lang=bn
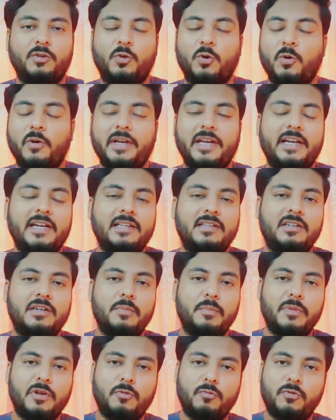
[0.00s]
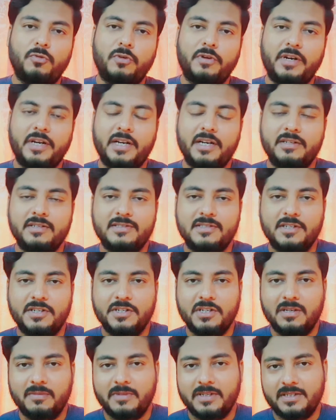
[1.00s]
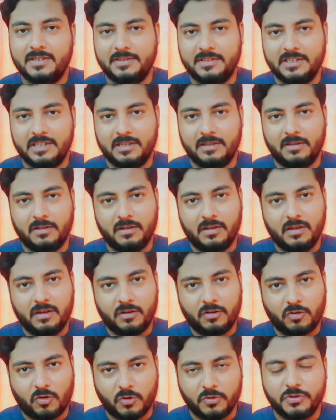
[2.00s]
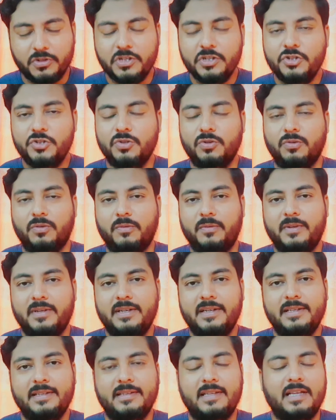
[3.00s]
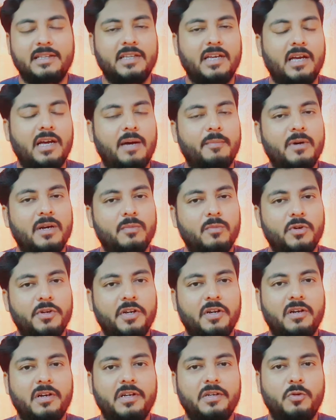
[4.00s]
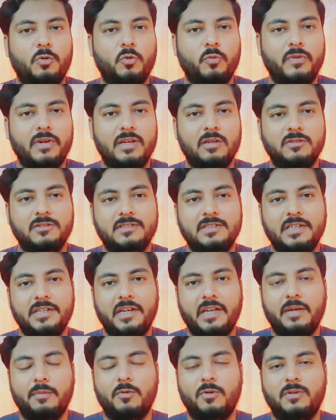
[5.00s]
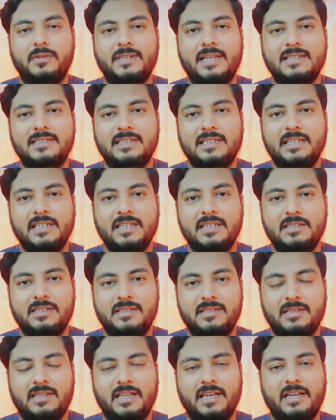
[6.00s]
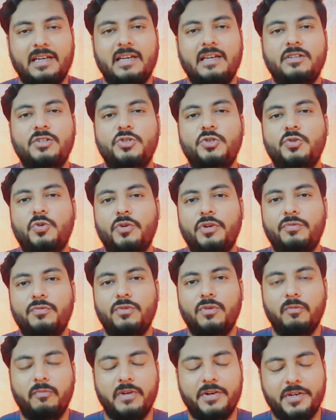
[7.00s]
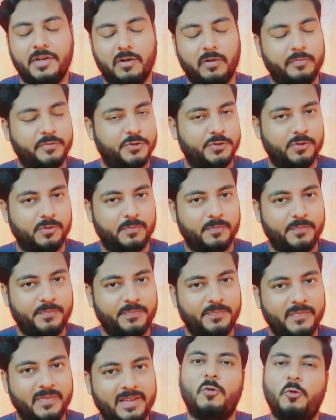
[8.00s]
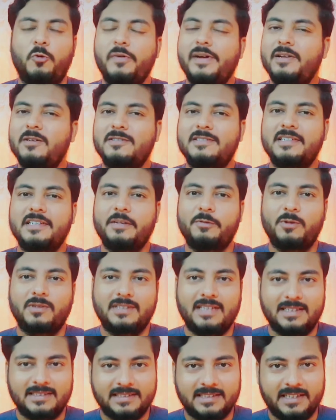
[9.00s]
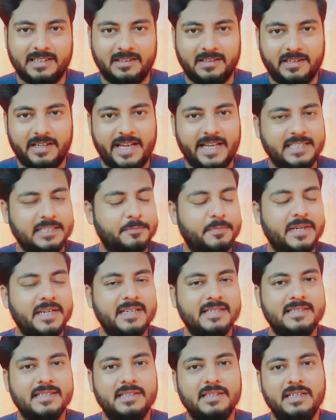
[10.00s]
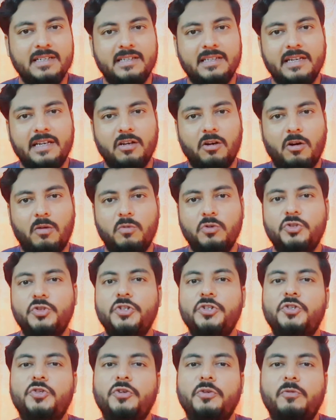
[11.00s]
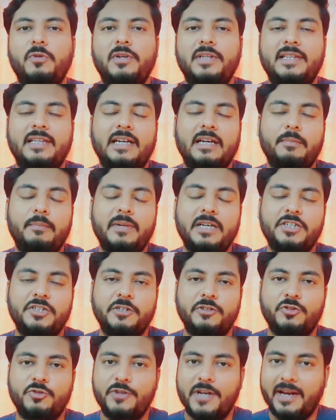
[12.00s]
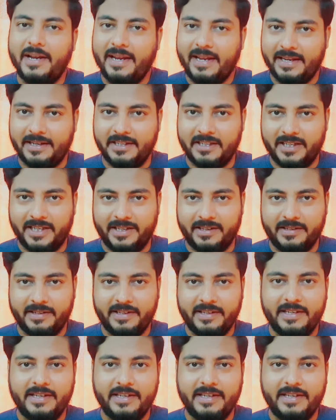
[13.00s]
তো এক্ষেত্রে মিরপুর ক্রিকেট স্টেডিয়ামের যে কন্ডিশন তাতে আমার মনে হয় রুবেল হোসেন এবং তাসকিনের থেকে শরীফুল বেটার অপশন রুবেল হোসেন এবং তাসকিন এক্সপেরিয়েন্সের দিক থেকে অবশ্যই শরীফুলের থেকে বেশ কিছুটা এগিয়ে